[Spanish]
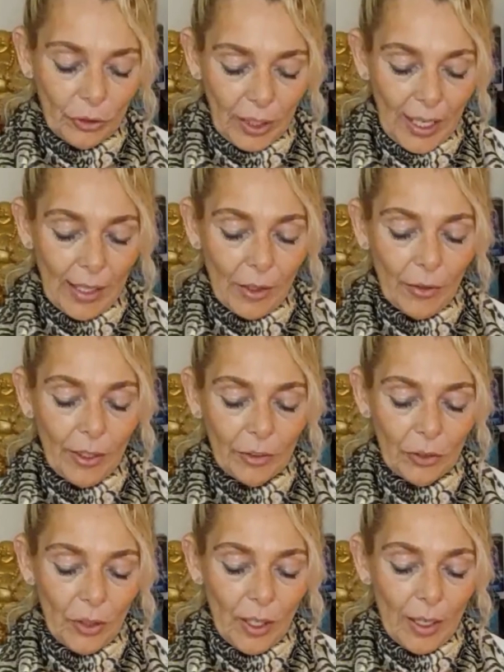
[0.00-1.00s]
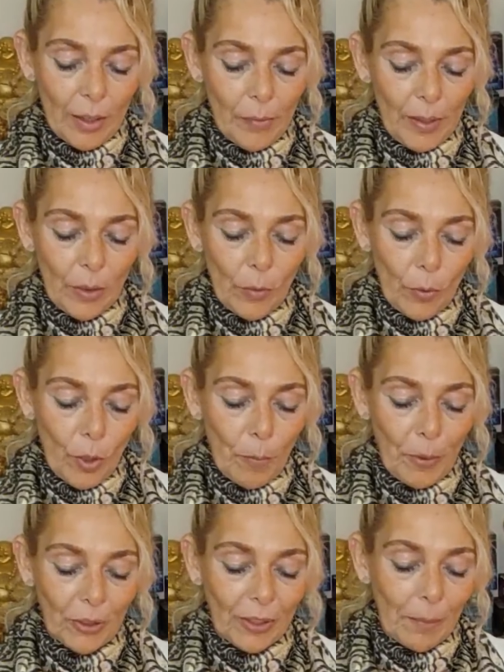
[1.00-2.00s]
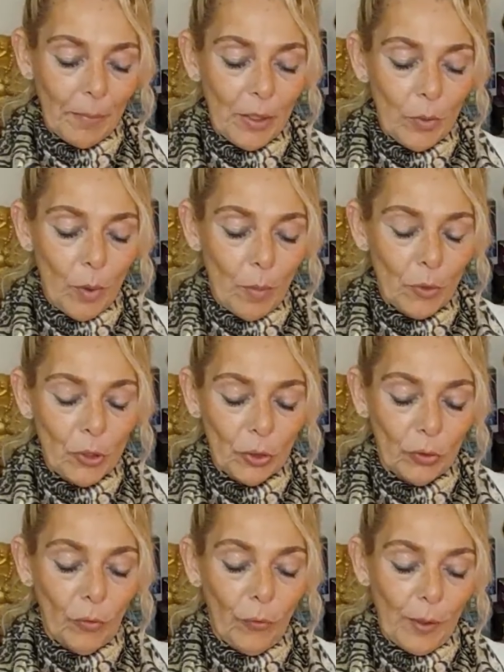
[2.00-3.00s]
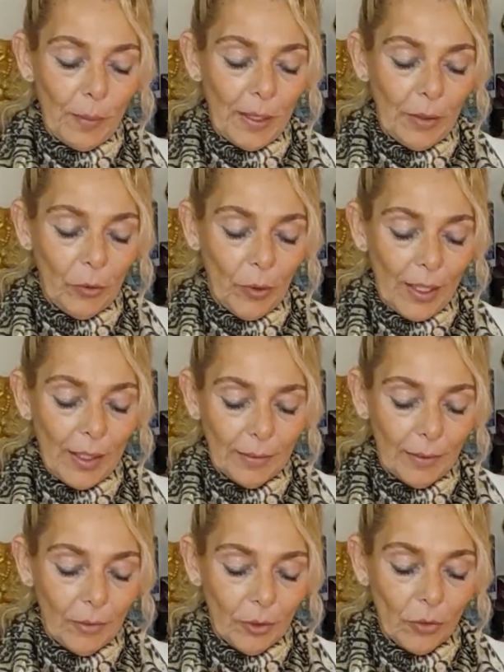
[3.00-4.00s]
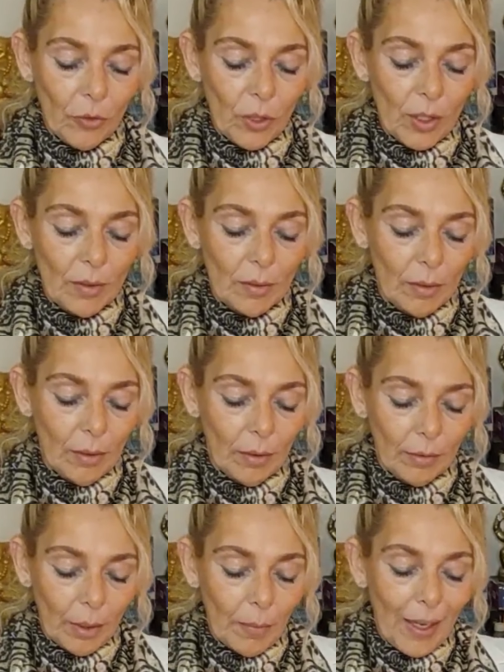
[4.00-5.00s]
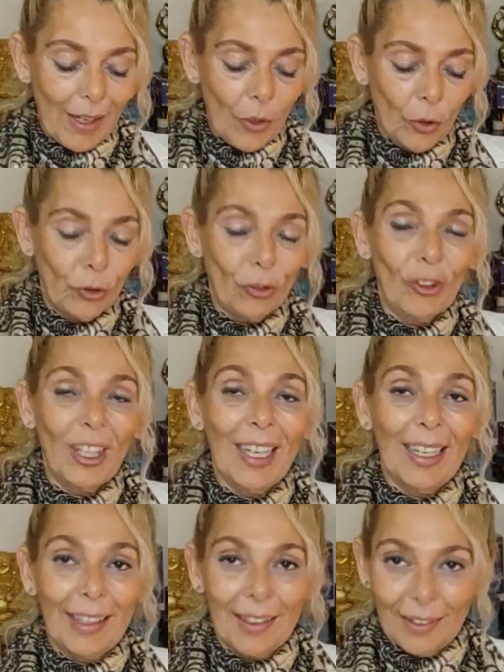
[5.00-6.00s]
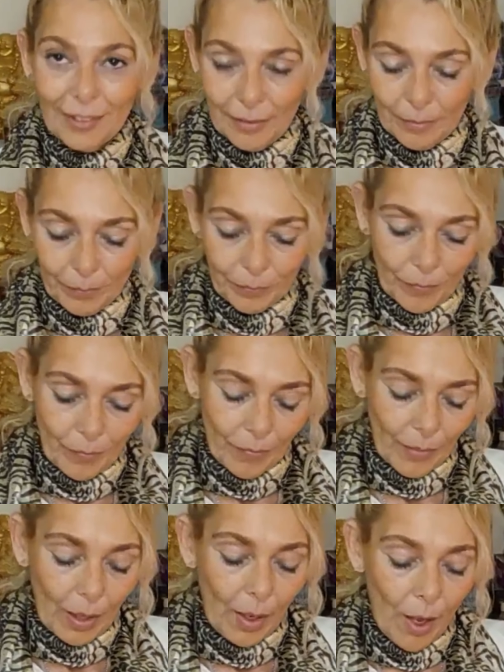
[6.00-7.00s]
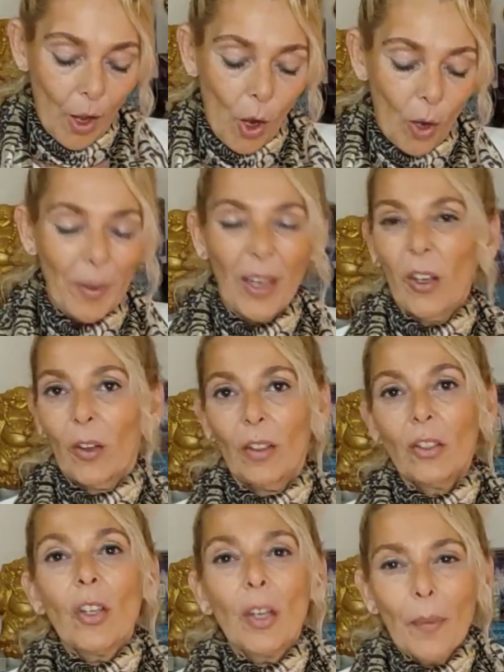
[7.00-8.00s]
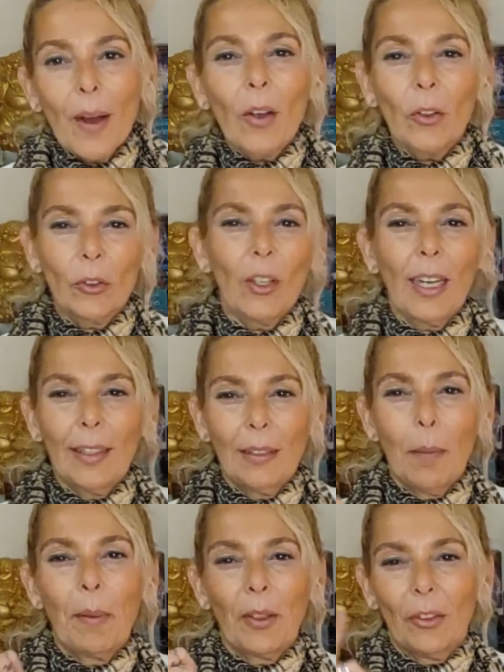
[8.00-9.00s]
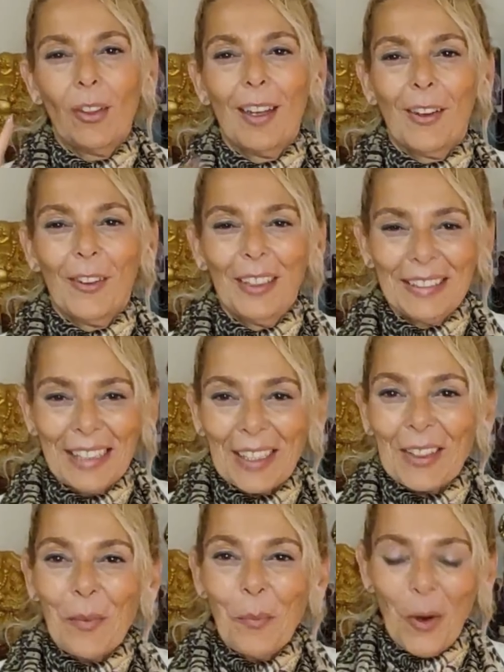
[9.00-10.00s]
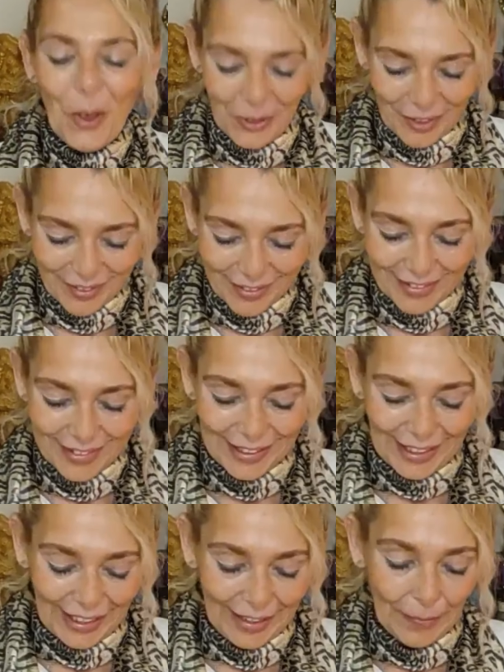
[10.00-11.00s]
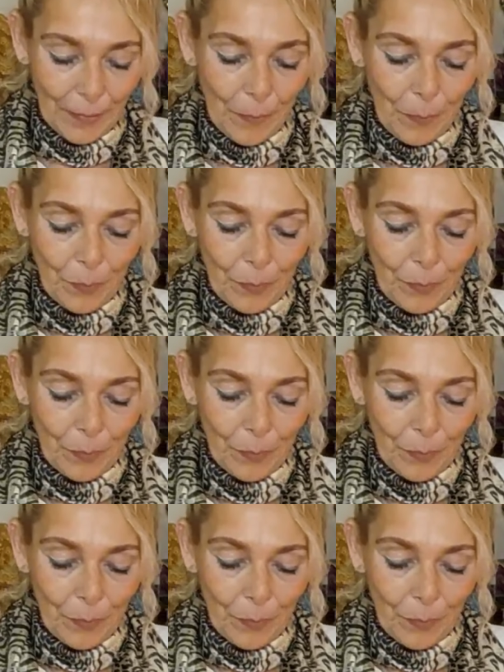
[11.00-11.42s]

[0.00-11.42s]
Sí, hay conexión en el vínculo, pero también hubo mucho sufrimiento, Aries. Entonces, te va a costar, o mejor dicho, le va a costar a esta persona conectar con vos, ¿sí?